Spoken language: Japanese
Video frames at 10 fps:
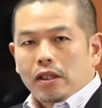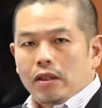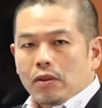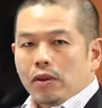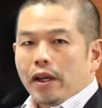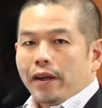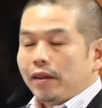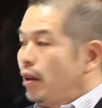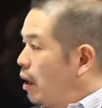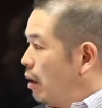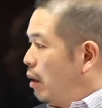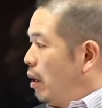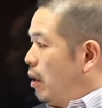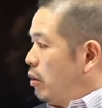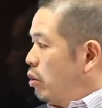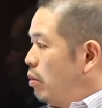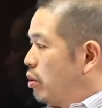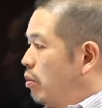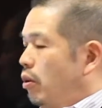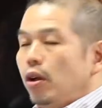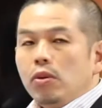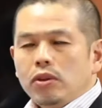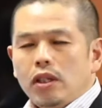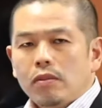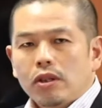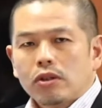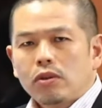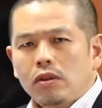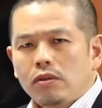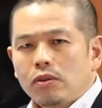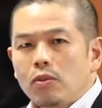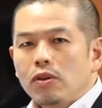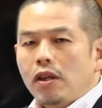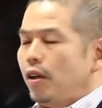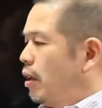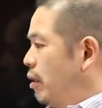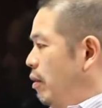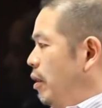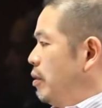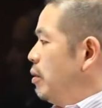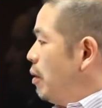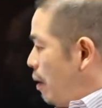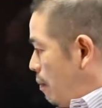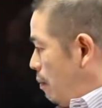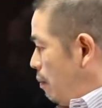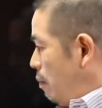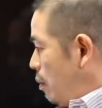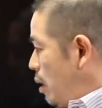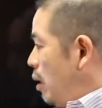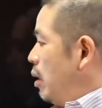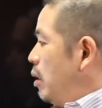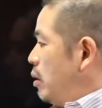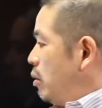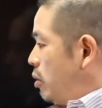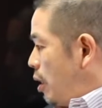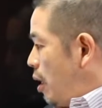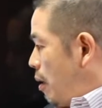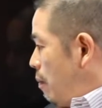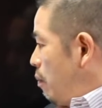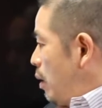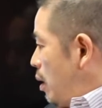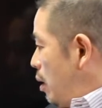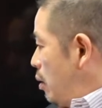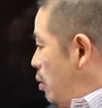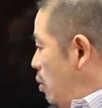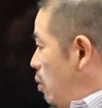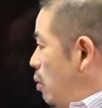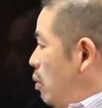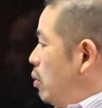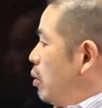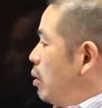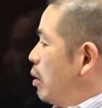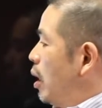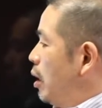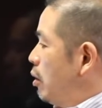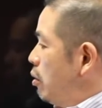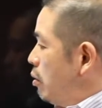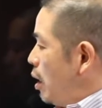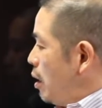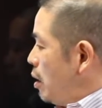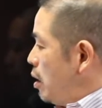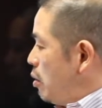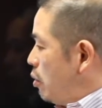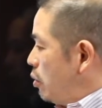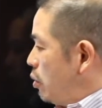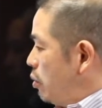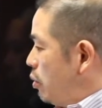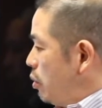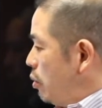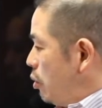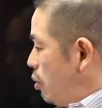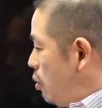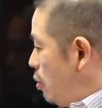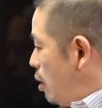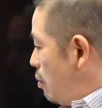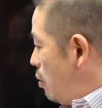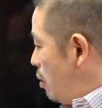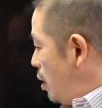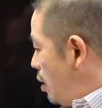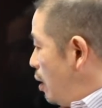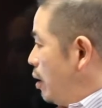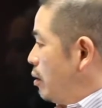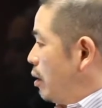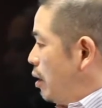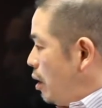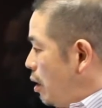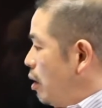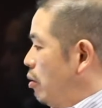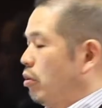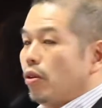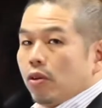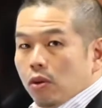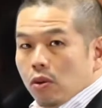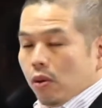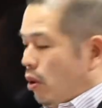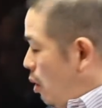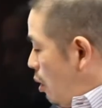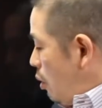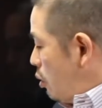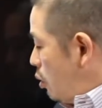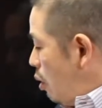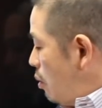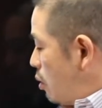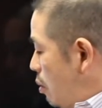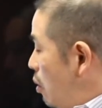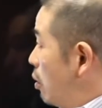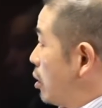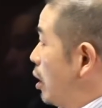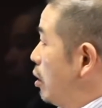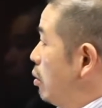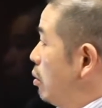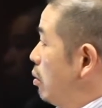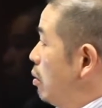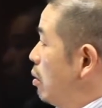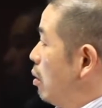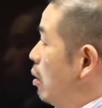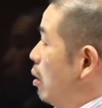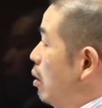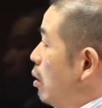機能であってそもそも江戸時代まではそんなふうに思ってへんかったわけですよね。そしてえっと、学級担任による通常の手法では問題解決ができないと言ってるけどそもそも先ほどの